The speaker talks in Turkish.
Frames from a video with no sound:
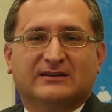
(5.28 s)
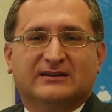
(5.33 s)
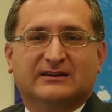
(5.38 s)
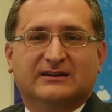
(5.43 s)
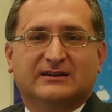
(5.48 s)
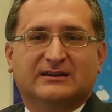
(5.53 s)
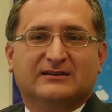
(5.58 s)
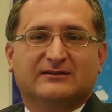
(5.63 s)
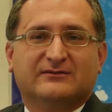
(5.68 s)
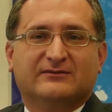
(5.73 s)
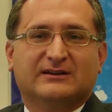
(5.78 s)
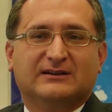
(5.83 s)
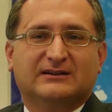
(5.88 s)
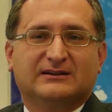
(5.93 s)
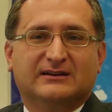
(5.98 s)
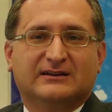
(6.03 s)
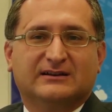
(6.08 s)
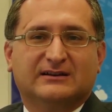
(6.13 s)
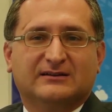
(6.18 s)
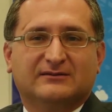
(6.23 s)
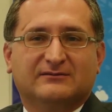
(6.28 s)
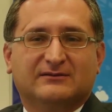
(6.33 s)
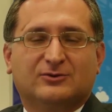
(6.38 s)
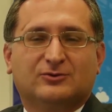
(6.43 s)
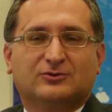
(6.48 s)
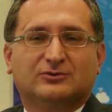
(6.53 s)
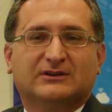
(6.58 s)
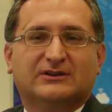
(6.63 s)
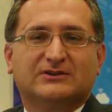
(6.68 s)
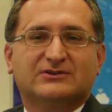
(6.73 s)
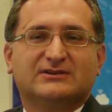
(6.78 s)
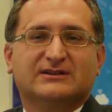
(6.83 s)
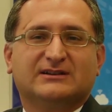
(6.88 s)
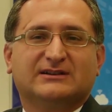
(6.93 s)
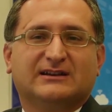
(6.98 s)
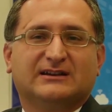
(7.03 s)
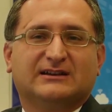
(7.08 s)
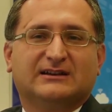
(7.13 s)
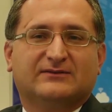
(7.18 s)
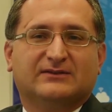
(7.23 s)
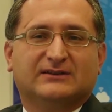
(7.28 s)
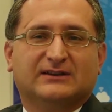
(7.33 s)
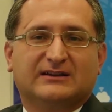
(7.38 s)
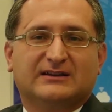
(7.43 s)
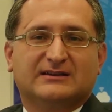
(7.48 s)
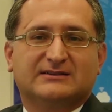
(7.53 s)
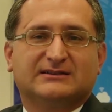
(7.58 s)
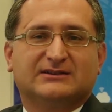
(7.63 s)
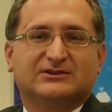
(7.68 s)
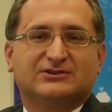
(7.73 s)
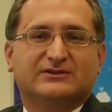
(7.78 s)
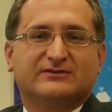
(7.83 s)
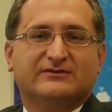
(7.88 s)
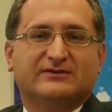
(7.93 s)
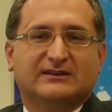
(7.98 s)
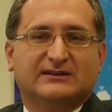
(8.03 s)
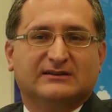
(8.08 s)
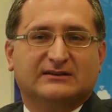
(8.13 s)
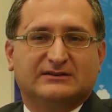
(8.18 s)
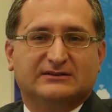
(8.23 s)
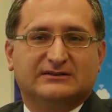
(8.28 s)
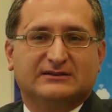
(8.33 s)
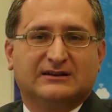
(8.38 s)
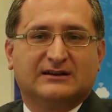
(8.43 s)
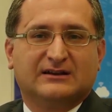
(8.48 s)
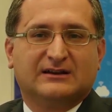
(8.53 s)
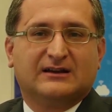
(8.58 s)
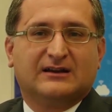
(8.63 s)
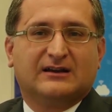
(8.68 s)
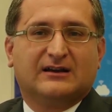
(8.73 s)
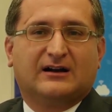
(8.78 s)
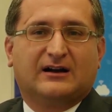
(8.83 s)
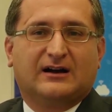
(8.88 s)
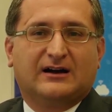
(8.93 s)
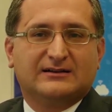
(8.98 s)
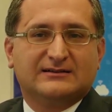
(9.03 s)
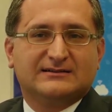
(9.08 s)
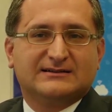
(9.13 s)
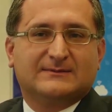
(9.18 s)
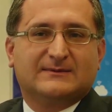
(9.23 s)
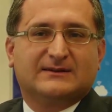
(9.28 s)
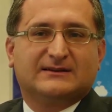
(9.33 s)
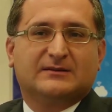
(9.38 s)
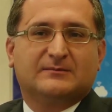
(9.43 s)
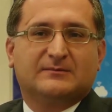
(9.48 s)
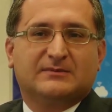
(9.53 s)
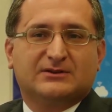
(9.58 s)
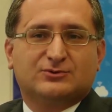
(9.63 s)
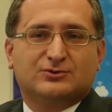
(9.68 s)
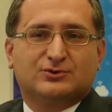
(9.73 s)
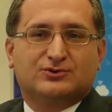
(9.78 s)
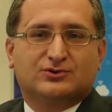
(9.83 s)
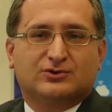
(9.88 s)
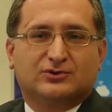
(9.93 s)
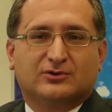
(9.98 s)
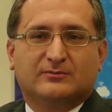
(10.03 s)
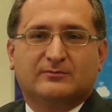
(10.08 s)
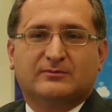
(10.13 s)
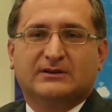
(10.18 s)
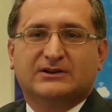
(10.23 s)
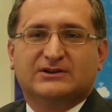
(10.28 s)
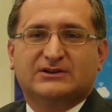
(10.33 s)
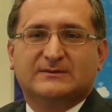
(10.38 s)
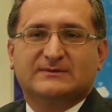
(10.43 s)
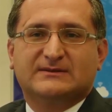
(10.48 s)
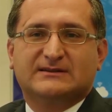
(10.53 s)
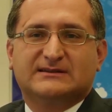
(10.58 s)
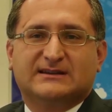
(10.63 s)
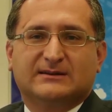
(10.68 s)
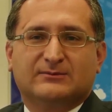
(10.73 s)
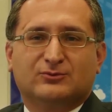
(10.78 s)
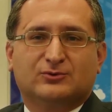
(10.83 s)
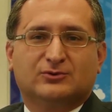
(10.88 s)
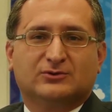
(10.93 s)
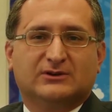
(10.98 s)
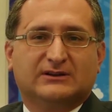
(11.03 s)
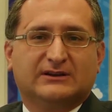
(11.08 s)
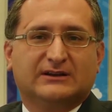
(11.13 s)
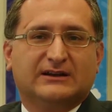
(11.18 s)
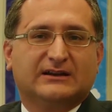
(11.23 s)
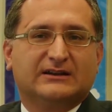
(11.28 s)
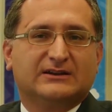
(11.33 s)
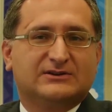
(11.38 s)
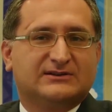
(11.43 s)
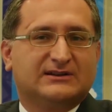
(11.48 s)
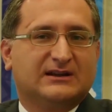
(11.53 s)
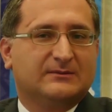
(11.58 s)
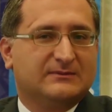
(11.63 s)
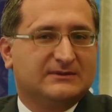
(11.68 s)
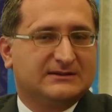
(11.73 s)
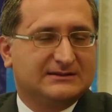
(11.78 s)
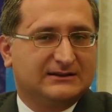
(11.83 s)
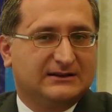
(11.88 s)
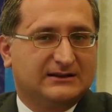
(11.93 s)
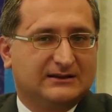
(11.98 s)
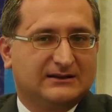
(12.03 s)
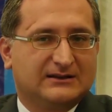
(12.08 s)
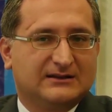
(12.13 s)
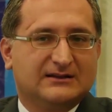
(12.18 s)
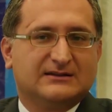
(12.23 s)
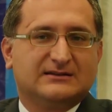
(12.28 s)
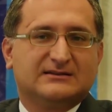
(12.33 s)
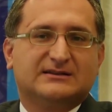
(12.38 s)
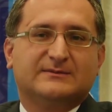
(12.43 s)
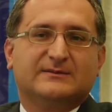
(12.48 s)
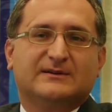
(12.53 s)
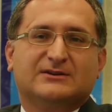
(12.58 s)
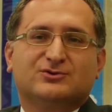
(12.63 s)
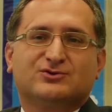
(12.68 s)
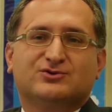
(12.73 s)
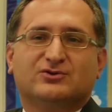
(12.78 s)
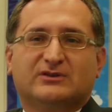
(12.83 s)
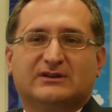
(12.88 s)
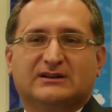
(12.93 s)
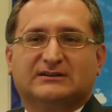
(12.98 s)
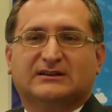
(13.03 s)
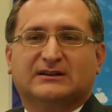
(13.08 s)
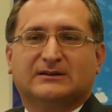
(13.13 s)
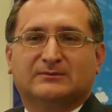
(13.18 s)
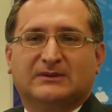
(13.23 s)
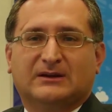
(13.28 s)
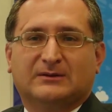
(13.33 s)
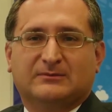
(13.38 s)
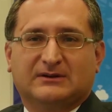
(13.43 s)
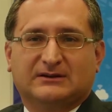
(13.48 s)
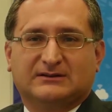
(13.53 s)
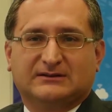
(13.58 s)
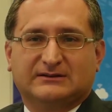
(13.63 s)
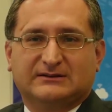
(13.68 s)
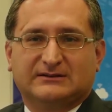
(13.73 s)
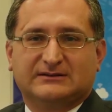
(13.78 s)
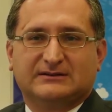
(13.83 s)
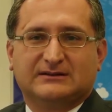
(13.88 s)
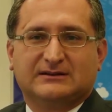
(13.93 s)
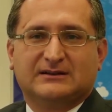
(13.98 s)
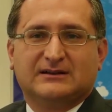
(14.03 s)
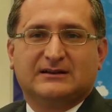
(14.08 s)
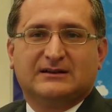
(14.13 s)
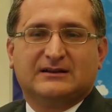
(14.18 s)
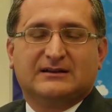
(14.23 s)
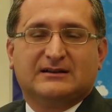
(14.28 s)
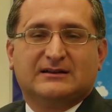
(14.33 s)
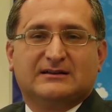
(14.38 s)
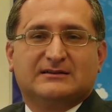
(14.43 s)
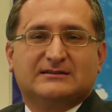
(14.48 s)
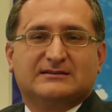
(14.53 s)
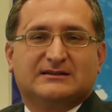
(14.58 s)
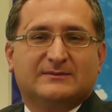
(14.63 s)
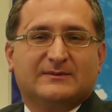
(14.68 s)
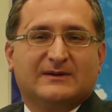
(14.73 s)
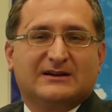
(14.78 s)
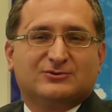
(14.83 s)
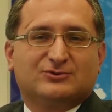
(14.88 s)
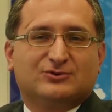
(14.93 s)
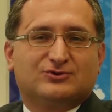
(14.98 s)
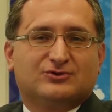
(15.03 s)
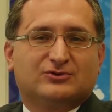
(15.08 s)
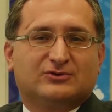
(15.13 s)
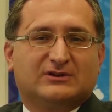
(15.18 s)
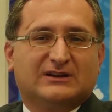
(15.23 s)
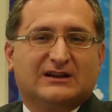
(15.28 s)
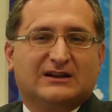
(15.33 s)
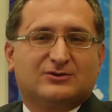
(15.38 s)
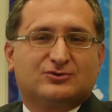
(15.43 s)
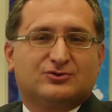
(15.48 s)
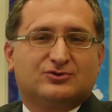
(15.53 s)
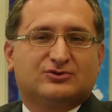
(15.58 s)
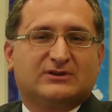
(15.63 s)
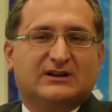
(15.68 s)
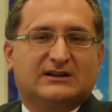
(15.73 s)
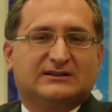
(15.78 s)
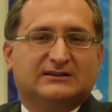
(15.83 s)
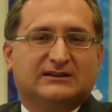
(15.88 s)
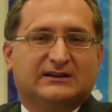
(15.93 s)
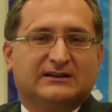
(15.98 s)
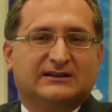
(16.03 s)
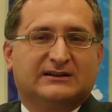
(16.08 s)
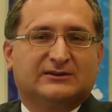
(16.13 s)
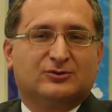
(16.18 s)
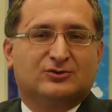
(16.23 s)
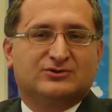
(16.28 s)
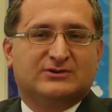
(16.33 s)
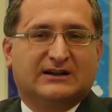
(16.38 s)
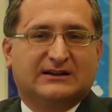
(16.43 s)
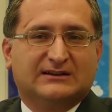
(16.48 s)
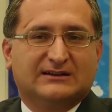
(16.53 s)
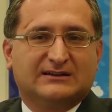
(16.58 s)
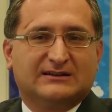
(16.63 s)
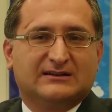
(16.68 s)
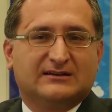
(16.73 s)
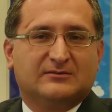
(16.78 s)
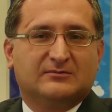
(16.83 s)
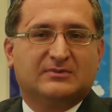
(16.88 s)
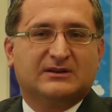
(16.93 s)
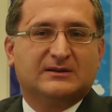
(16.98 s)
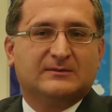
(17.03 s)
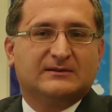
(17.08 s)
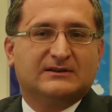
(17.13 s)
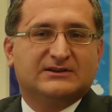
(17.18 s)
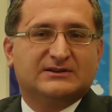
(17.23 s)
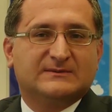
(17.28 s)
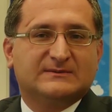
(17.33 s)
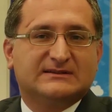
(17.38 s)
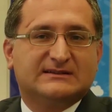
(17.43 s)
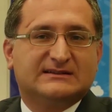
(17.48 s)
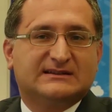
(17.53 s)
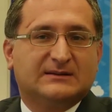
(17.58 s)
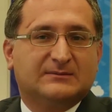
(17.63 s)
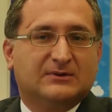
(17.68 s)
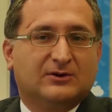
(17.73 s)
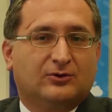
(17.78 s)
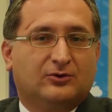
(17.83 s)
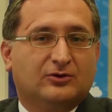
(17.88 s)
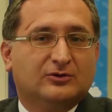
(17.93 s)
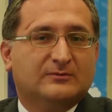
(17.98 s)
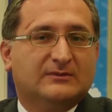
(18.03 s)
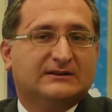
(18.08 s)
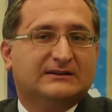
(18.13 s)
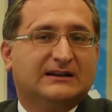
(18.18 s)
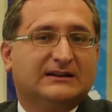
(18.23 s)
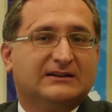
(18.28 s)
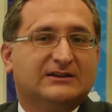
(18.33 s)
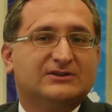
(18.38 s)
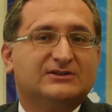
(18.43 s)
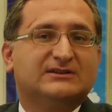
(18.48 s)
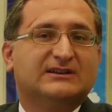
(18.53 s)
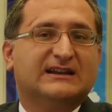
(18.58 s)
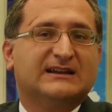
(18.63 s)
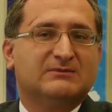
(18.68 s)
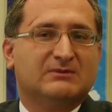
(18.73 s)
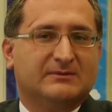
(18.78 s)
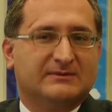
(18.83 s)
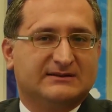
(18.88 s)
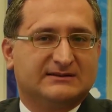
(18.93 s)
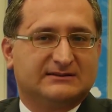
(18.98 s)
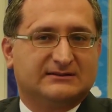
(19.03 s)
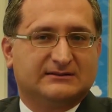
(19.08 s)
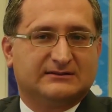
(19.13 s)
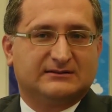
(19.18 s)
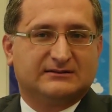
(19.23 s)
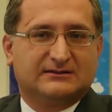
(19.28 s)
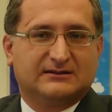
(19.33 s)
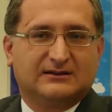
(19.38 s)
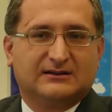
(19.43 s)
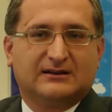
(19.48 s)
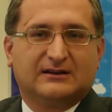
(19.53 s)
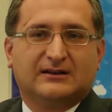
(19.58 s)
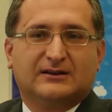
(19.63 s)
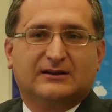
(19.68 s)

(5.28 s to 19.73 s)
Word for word: güvenliğini, verilerini ve kullanıcılarına hedef alan yasa dışı fiildir. Aynı zamanda bir suçun bilişim sistemi kullanılarak işlenmesi de siber suç olarak tanımlanmaktadır. Siber suçu diğer suçlardan ayıran özellik, bir bilişim sistemi olmadan işlenememesidir.